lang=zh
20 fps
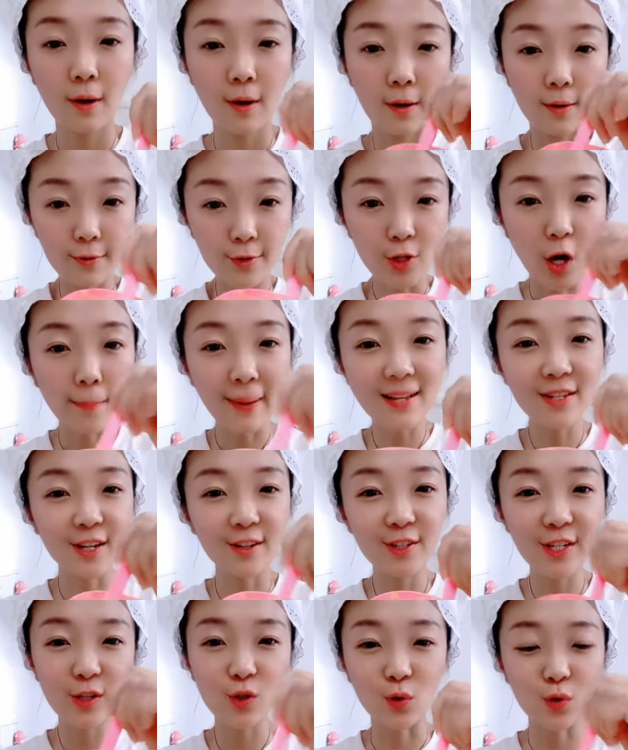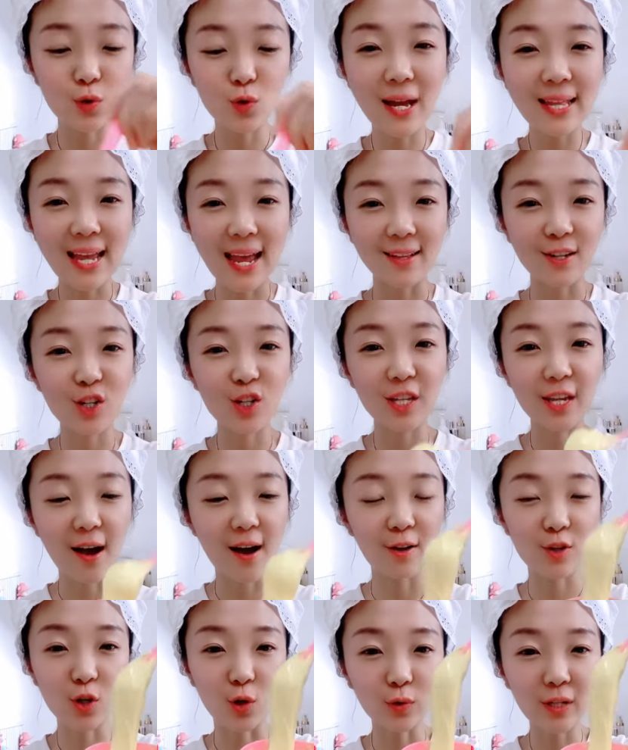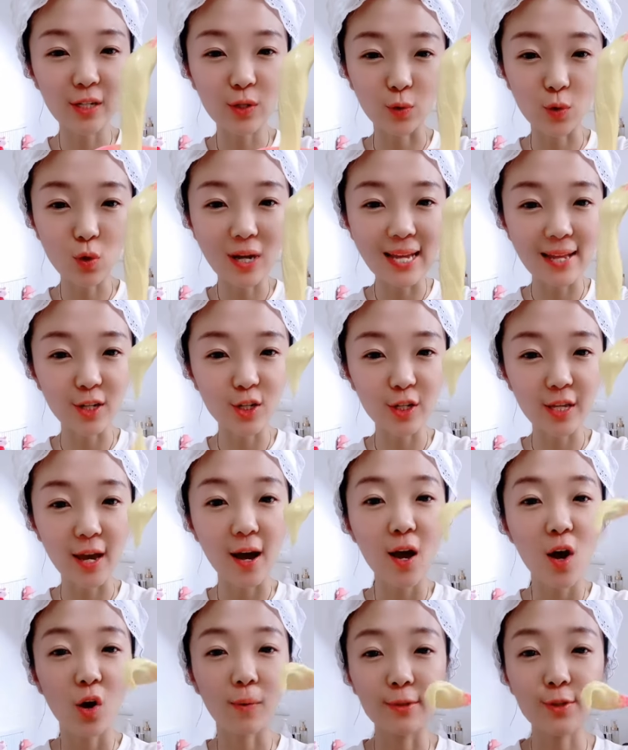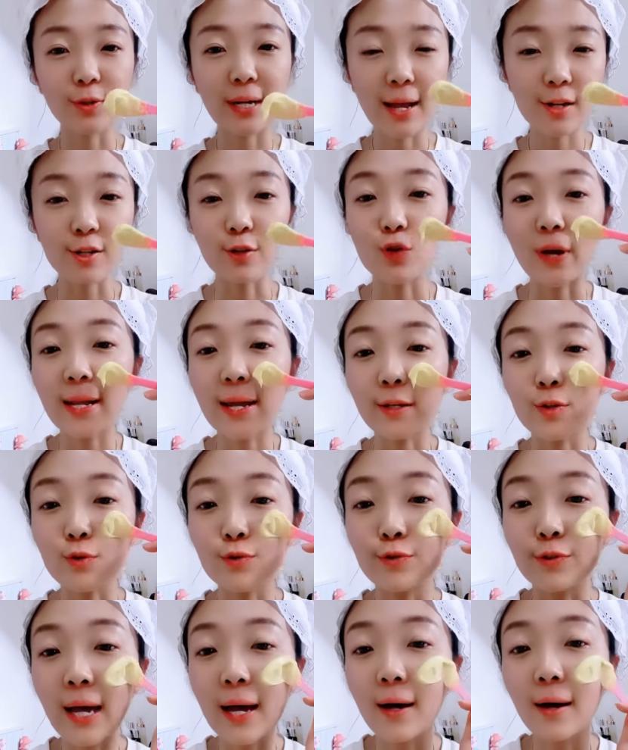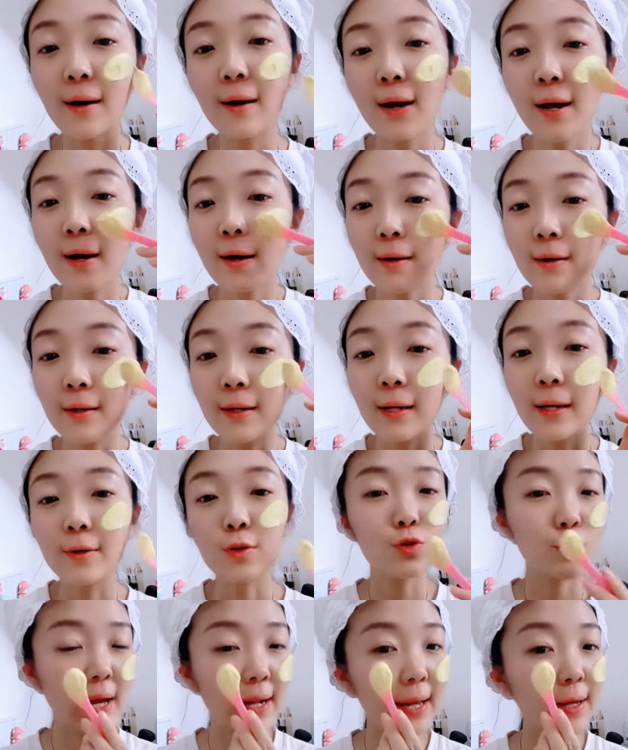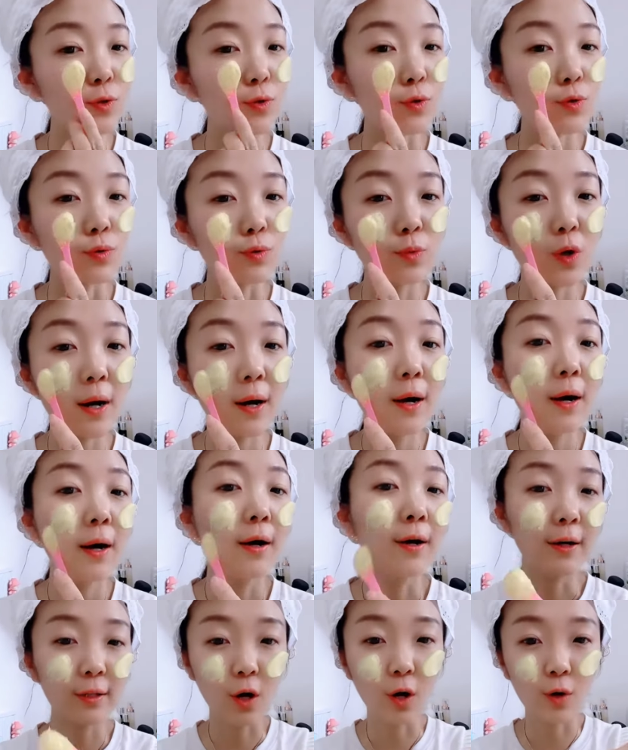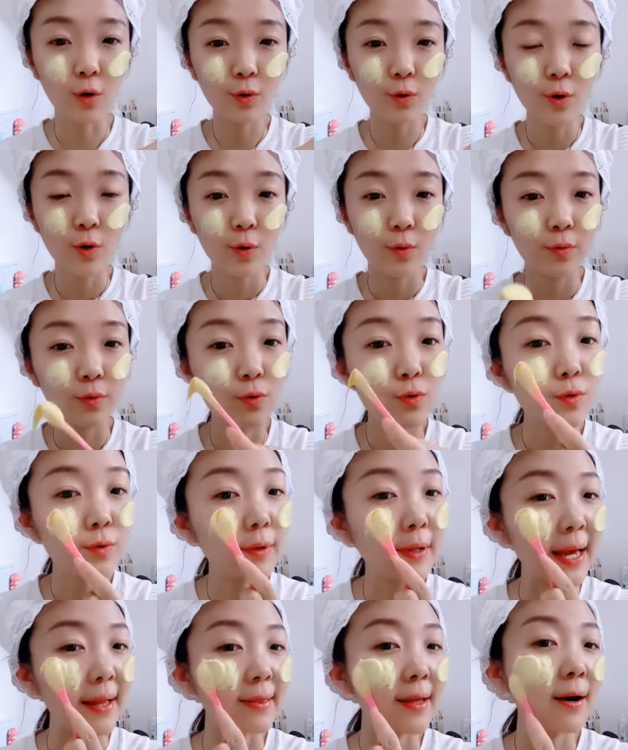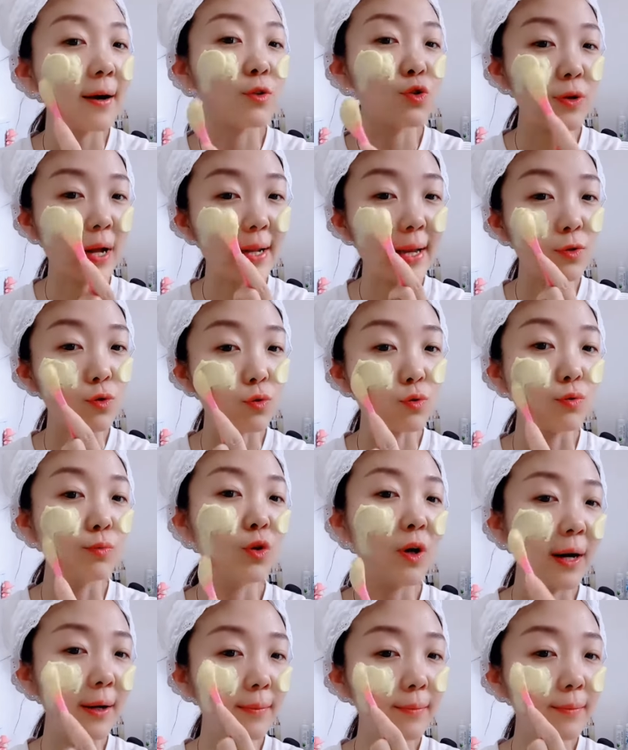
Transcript: 搅拌成这种酸奶的质地啊，稠的这种酸奶的质地，我们就开始全脸的去敷了啊，全脸去涂抹，额头、脸蛋儿全脸去涂抹，